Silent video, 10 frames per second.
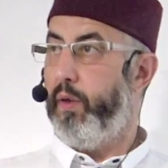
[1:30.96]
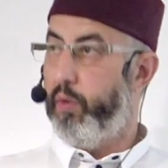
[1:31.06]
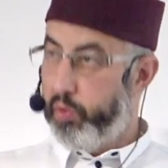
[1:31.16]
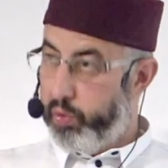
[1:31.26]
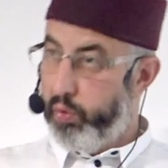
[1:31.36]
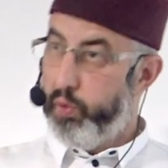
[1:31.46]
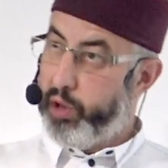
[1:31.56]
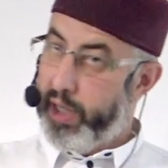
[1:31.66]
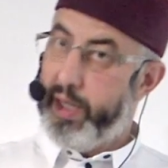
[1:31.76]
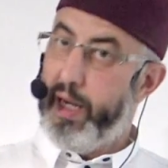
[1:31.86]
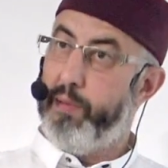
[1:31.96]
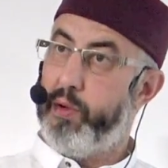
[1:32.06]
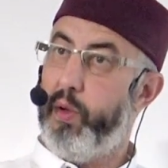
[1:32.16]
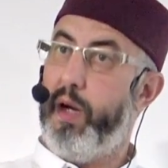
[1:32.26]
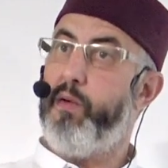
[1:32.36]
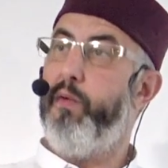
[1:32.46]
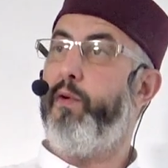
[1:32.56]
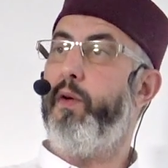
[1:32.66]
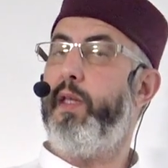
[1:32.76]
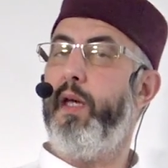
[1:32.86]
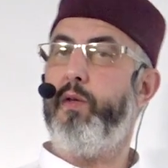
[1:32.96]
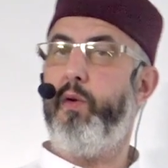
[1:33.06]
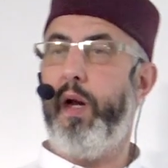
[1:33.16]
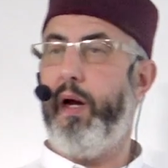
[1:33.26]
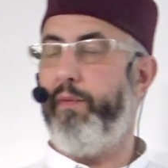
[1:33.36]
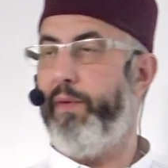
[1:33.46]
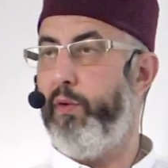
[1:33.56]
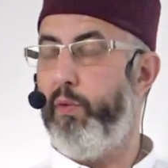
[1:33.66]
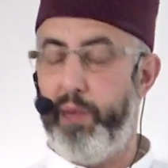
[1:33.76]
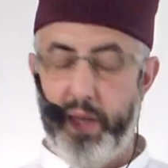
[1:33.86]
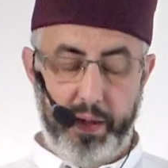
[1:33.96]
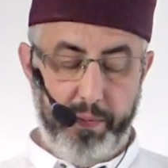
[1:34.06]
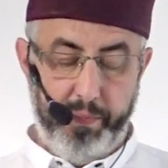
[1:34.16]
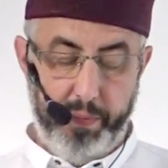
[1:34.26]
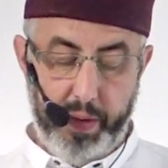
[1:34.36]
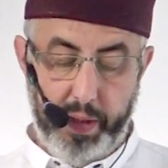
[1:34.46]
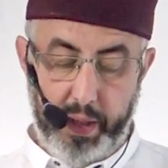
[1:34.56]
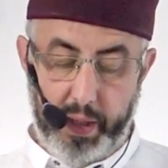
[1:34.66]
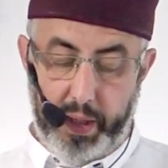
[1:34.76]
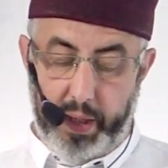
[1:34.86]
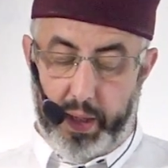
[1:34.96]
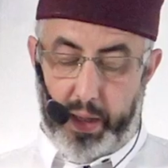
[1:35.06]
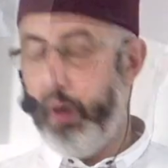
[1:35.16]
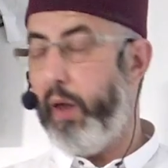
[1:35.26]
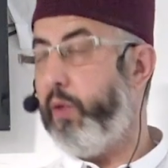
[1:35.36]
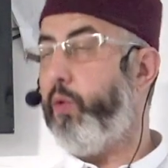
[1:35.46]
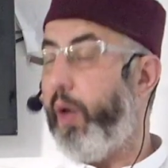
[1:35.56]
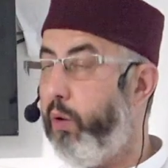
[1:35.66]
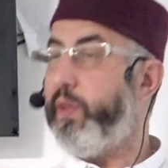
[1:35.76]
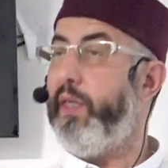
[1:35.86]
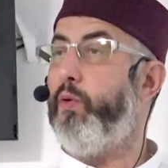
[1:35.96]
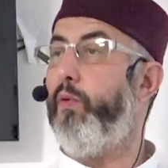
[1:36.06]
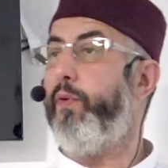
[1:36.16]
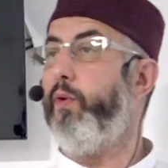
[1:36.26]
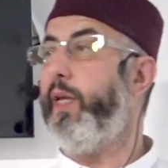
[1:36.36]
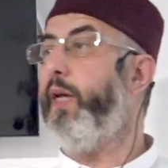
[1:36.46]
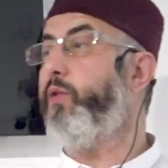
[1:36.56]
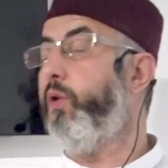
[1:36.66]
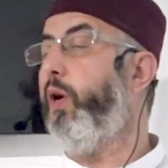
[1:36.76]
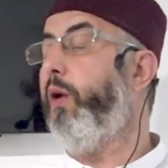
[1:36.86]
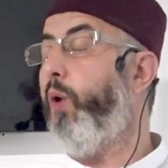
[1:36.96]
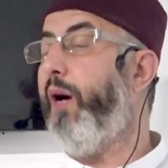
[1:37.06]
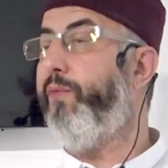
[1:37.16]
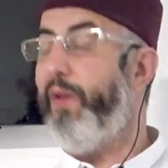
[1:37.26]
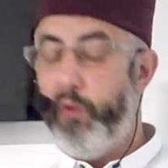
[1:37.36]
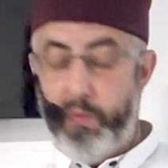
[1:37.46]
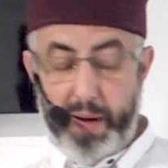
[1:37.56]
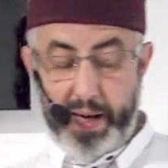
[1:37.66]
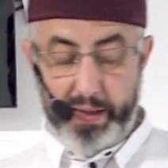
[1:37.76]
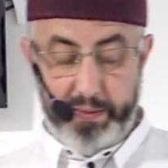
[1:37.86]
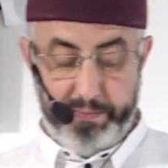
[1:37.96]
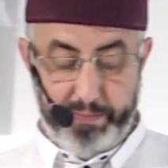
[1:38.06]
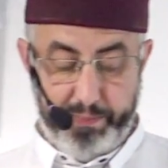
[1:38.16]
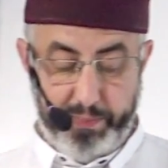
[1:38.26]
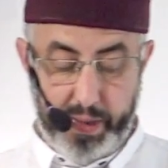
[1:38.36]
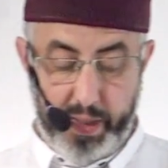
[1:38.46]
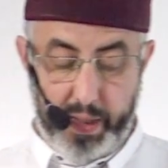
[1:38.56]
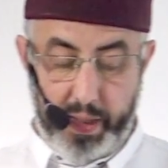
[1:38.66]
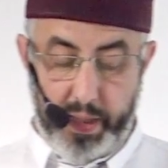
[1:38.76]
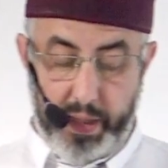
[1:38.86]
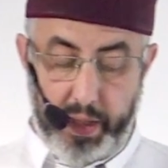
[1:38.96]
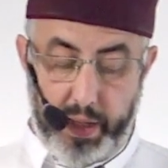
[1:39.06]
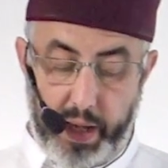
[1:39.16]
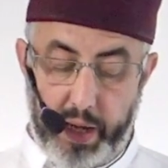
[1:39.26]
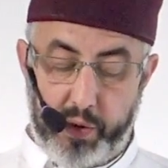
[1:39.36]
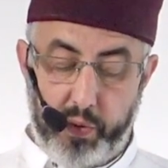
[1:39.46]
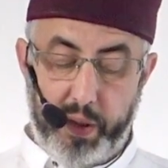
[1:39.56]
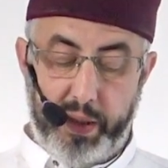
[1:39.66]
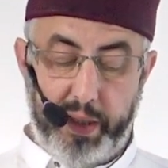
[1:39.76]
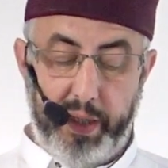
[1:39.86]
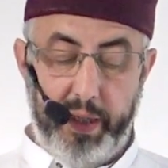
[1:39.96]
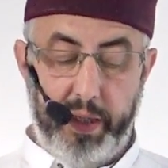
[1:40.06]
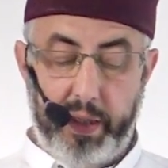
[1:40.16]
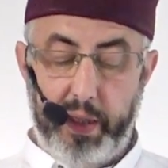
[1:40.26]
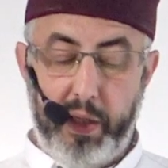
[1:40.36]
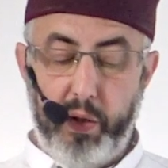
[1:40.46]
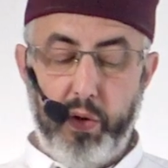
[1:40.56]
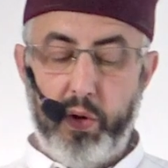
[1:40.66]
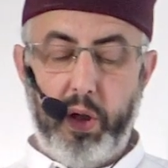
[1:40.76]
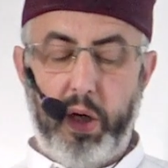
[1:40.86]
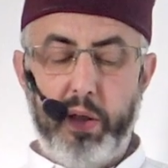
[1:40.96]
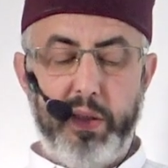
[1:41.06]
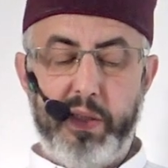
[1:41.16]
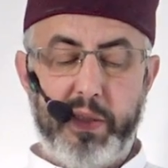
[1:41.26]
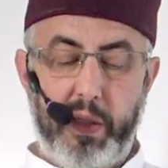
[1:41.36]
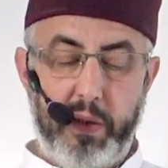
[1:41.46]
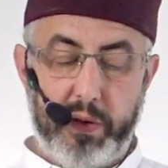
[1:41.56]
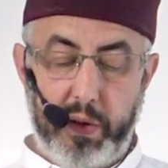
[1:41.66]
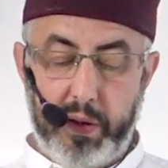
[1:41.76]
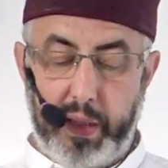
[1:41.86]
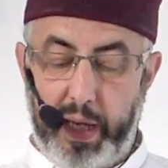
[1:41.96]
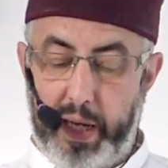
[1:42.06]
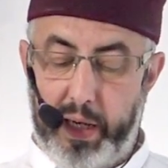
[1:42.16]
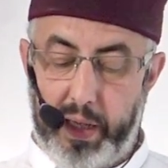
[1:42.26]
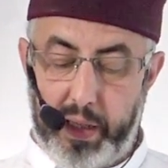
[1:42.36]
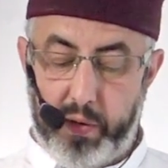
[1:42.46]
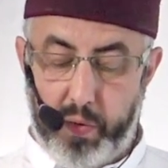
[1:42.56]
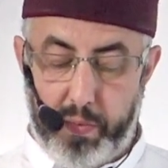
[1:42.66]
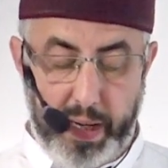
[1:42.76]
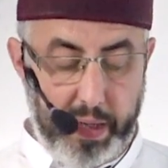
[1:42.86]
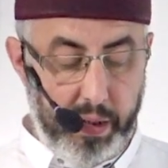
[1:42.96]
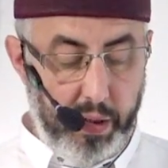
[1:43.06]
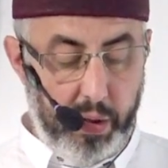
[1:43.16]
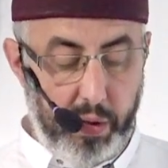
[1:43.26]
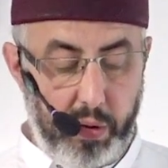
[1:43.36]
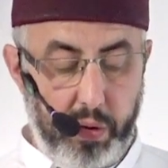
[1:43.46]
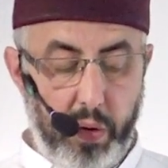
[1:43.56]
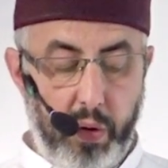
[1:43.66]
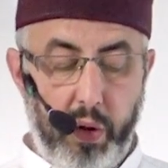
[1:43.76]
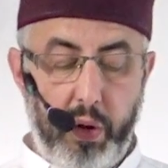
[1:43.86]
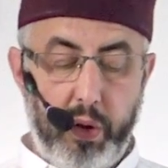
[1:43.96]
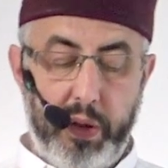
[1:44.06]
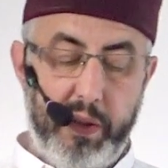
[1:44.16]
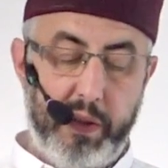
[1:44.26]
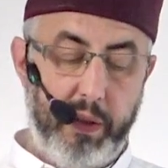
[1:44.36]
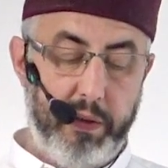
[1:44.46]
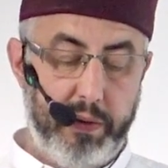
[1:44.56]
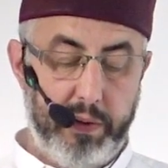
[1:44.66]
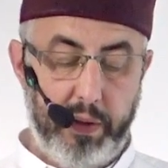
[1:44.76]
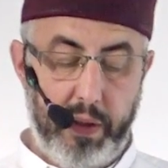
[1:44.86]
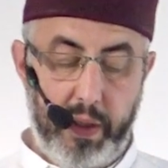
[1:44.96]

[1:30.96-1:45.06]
Le jour où chaque âme sera confrontée à ce qu'elle aura fait de bien, elle sera aussi confrontée à ce qu'elle aura fait de mal. Elle souhaiterait qu'il y ait une grande distance entre elle et ce mal, une longue distance.